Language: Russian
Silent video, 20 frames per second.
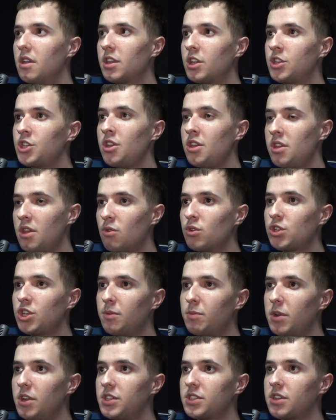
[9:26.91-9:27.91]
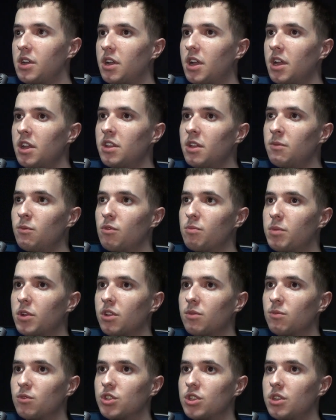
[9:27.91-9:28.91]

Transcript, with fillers: Точнее, я уже близко к этому, потому